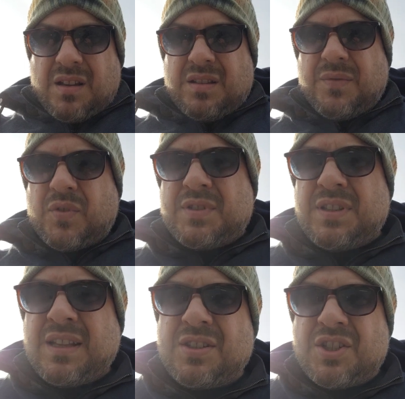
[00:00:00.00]

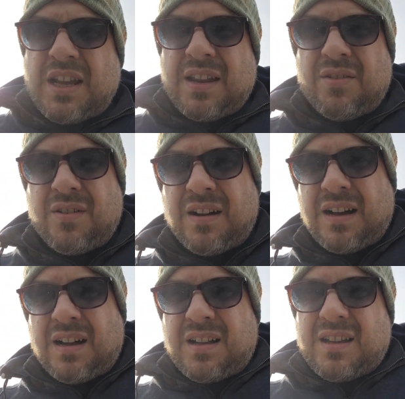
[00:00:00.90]
tifosi del
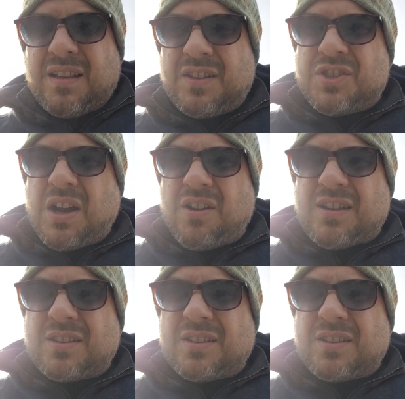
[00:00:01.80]
Genoa ciao,